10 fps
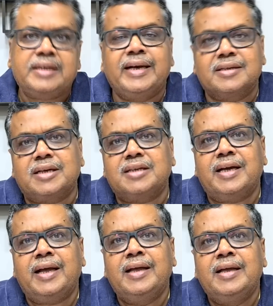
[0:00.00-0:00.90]
यह सच
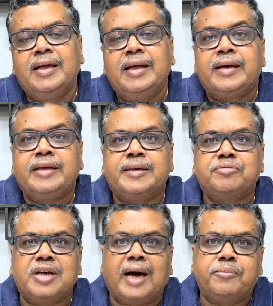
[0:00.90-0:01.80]
है कि जब
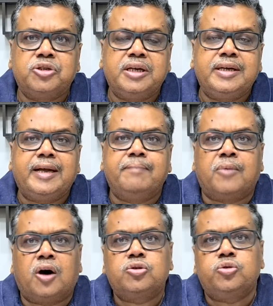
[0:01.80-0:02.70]
शहाबुद्दीन की
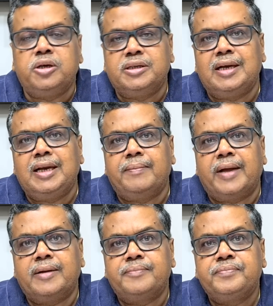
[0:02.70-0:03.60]
मौत हुई दिल्ली
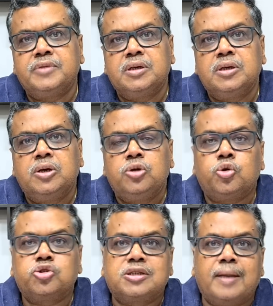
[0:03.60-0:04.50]
में
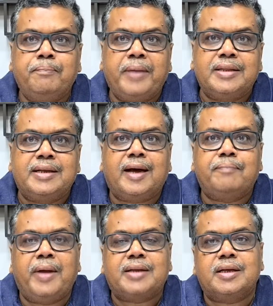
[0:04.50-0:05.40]
तो संवेदना
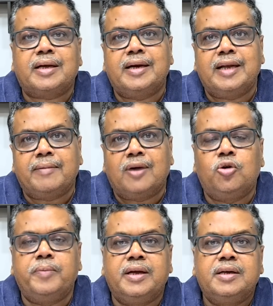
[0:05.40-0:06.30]
व्यक्त करने
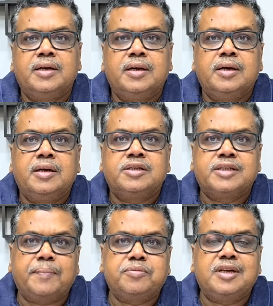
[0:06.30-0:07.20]
वालों में
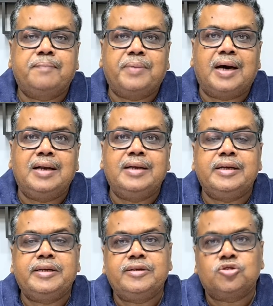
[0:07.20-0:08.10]
सबसे पहले
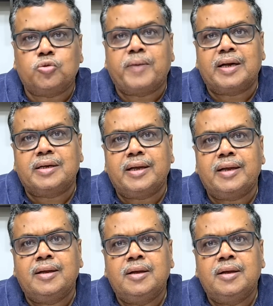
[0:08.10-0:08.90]
नीतीश कुमार थे